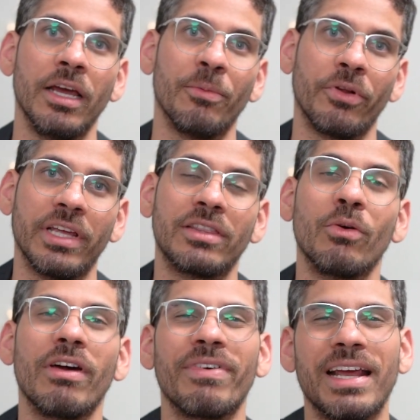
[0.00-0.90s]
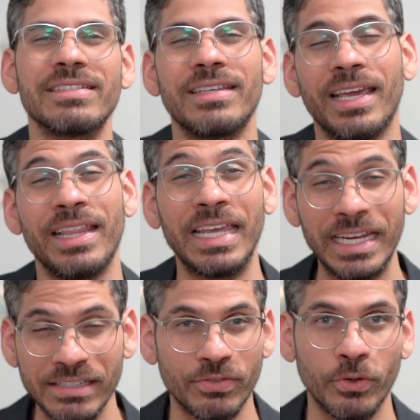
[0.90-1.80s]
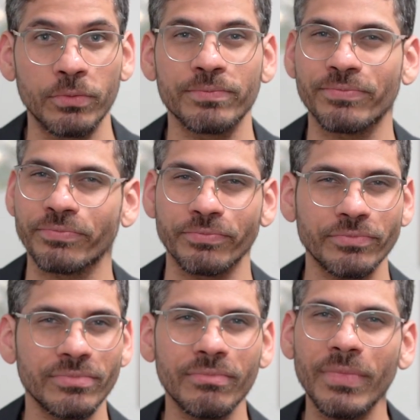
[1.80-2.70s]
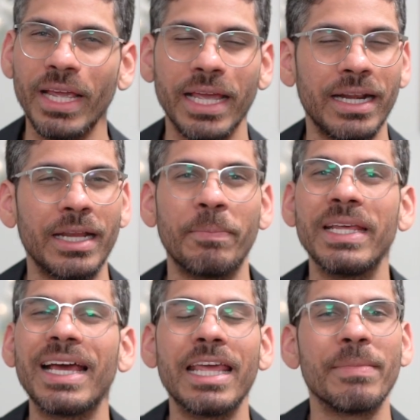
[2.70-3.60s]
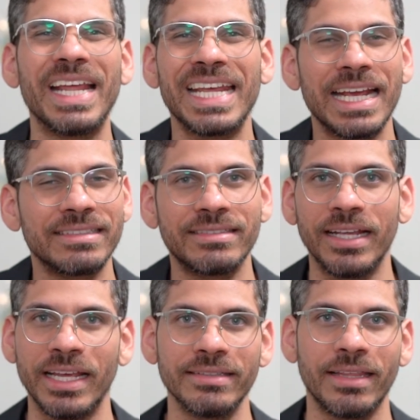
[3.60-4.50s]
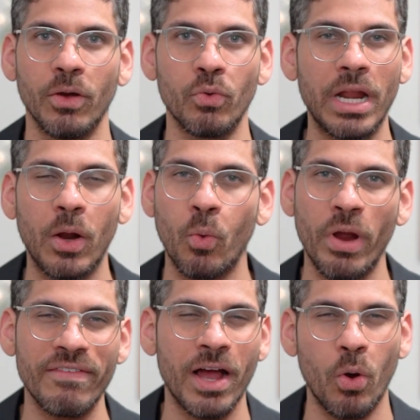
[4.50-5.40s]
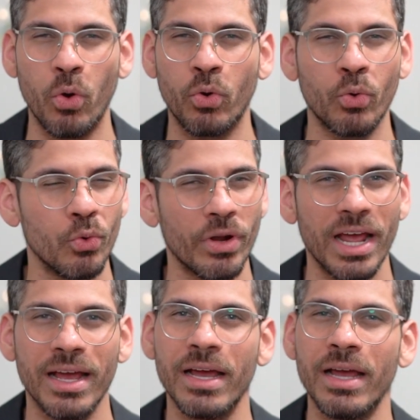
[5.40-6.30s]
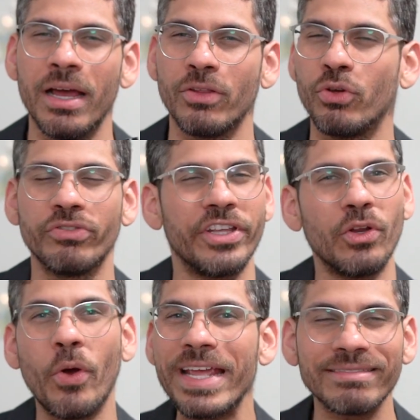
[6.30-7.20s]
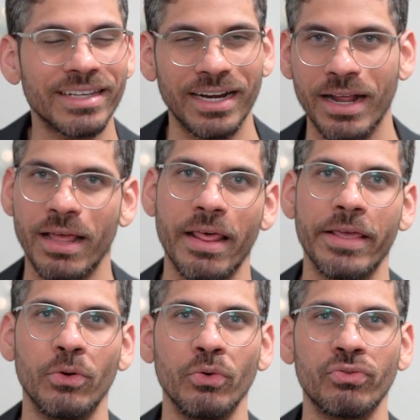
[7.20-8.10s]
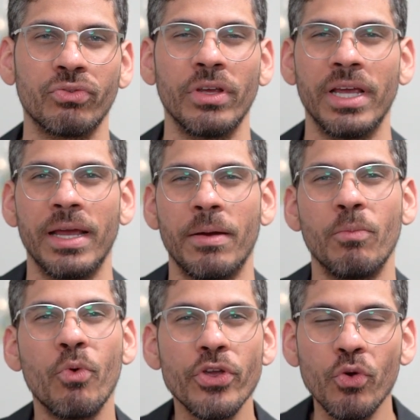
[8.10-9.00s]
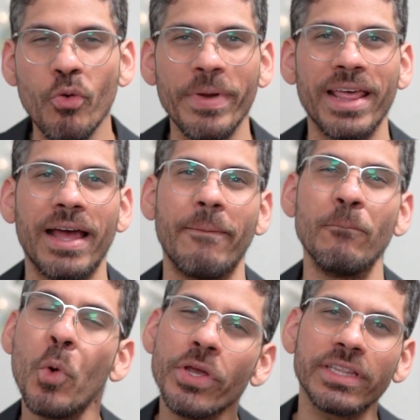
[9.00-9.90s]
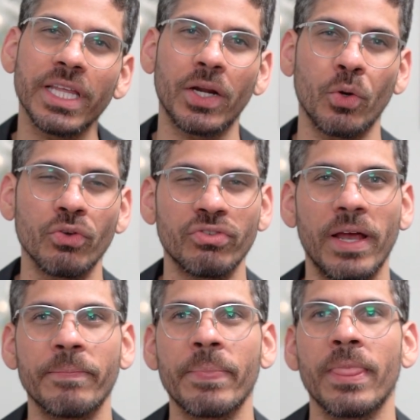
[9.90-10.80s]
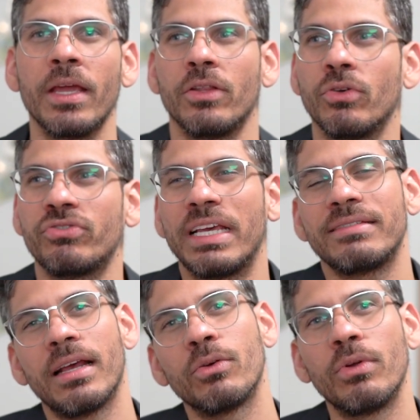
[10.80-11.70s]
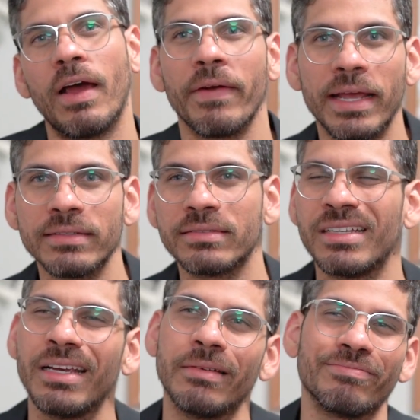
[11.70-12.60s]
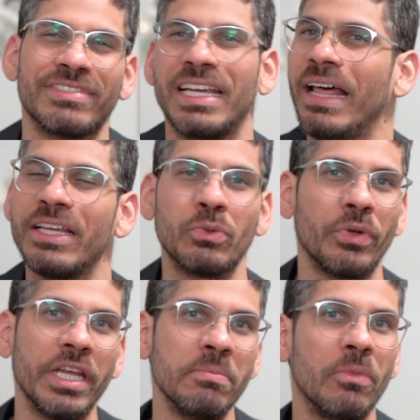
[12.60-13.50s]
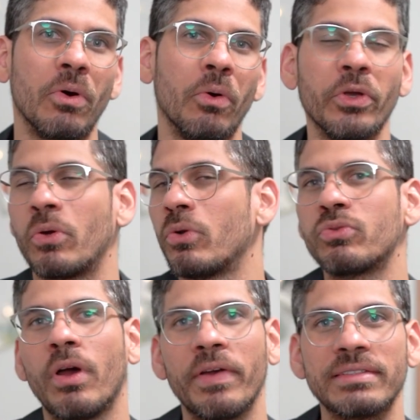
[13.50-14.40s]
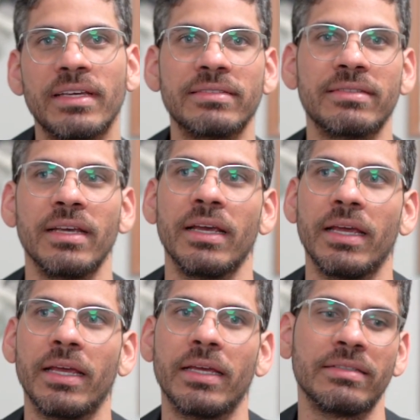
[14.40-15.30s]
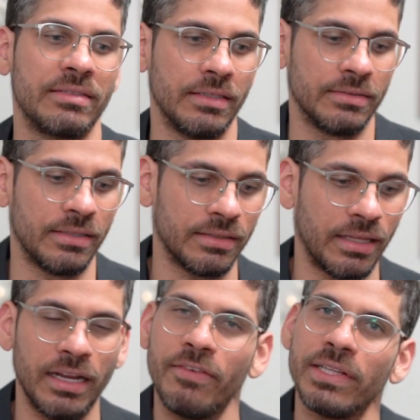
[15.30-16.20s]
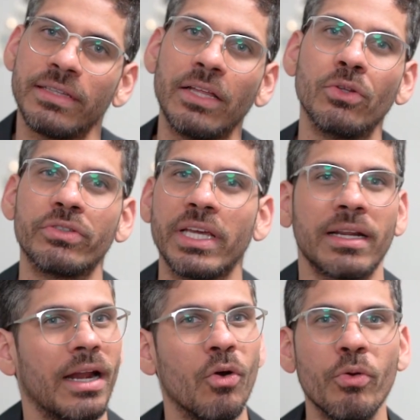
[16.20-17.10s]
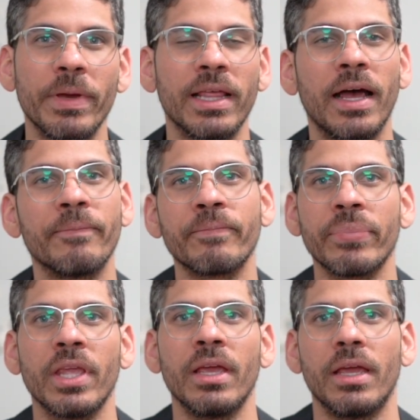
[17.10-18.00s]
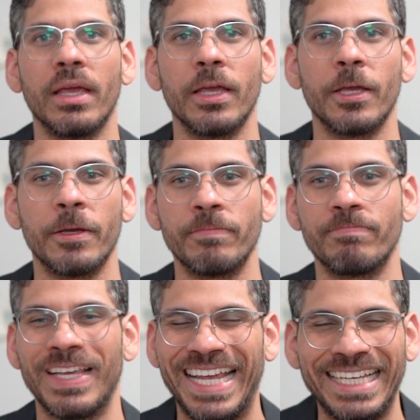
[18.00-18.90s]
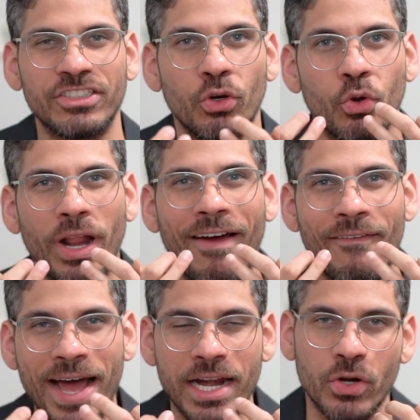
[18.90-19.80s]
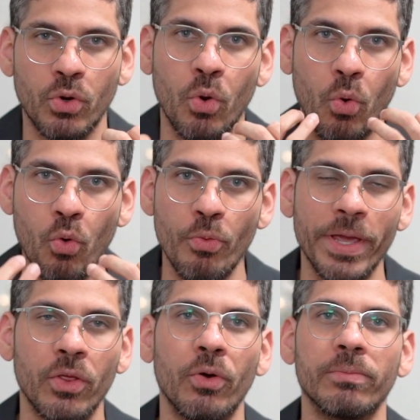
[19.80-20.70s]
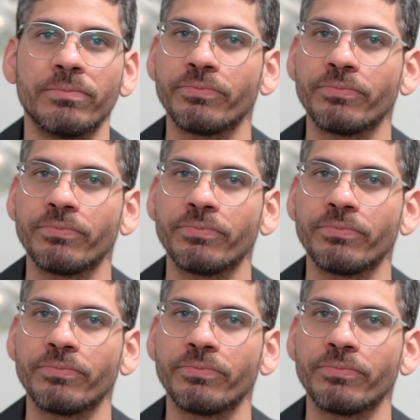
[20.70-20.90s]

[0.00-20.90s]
Porque esta es una fragancia que de inicio replica de manera excelente una cueva oscura donde no entra nada de luz, muy húmeda, muy terrosa. No sé si alguna vez sea de turismo o incluso a veces eh, si, si estás levantando tierra húmeda eh, ese olor a barro húmedo.